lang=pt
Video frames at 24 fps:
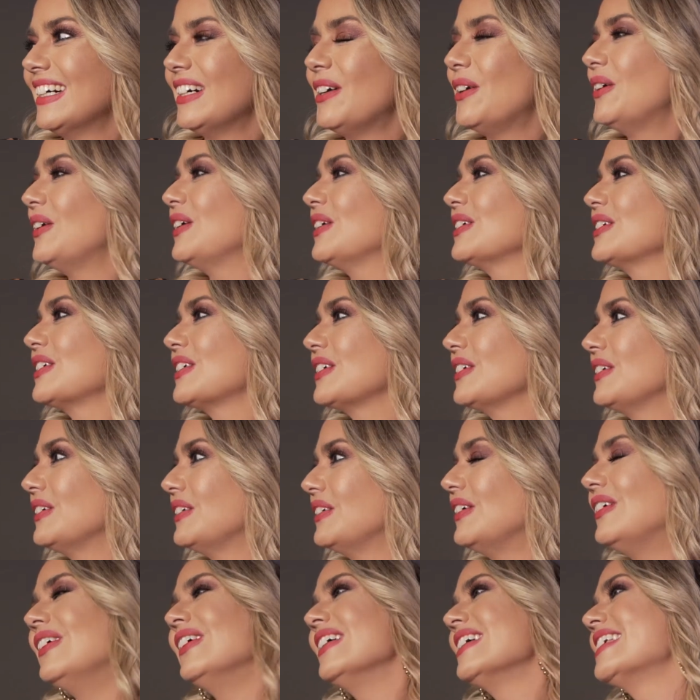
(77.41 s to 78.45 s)
Hoje,
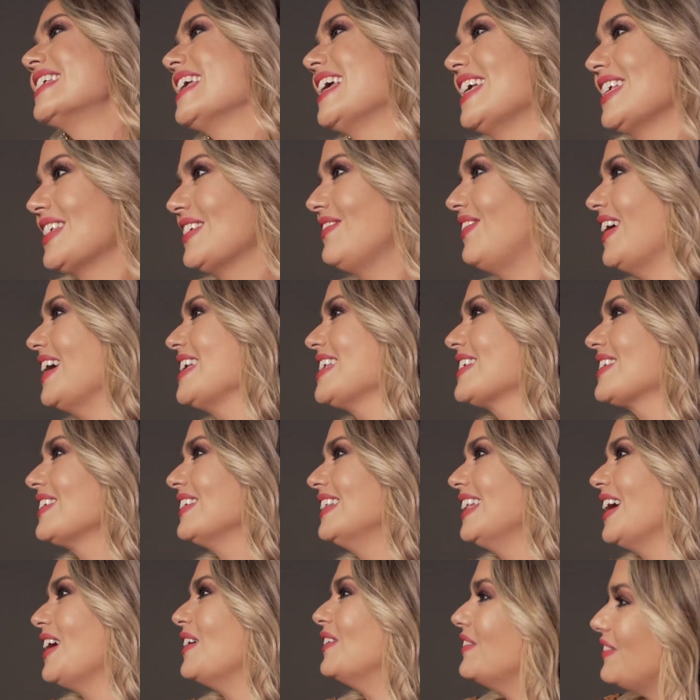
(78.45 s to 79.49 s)
hoje, gente, faz
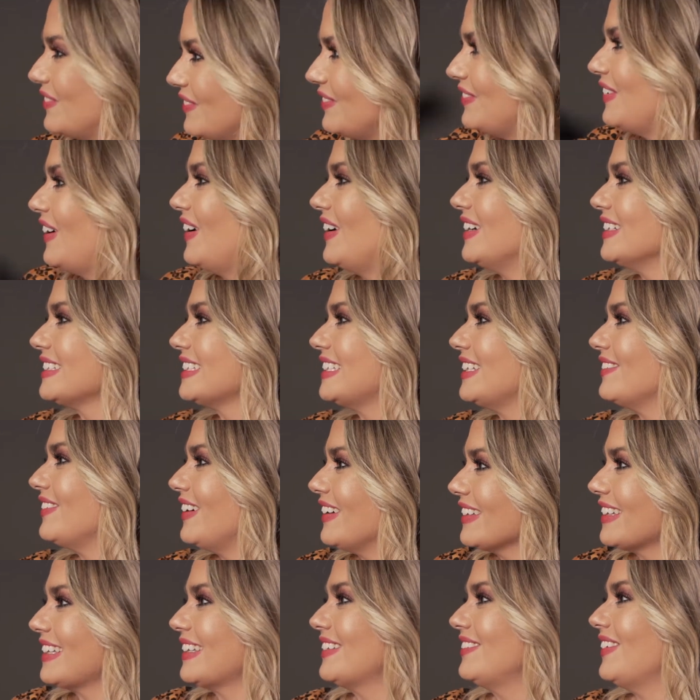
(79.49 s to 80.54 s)
isso não. Volta,
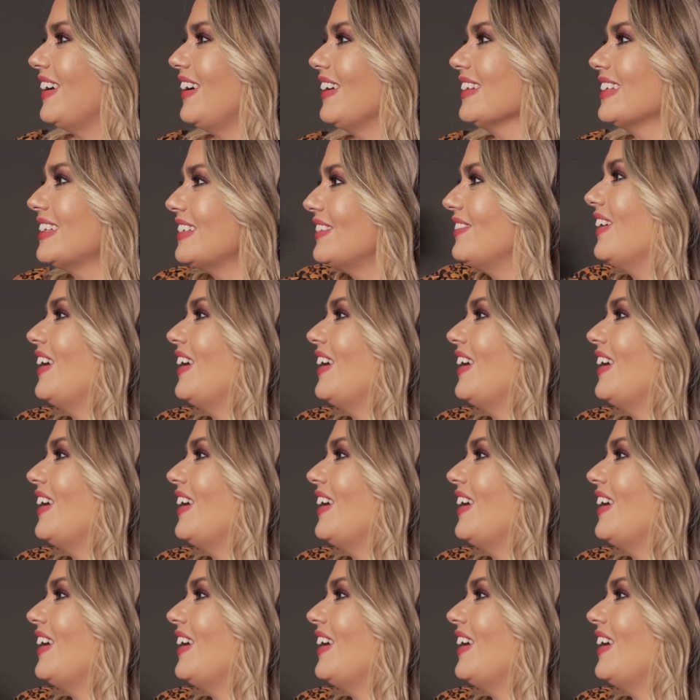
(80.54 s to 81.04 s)
volta, volta,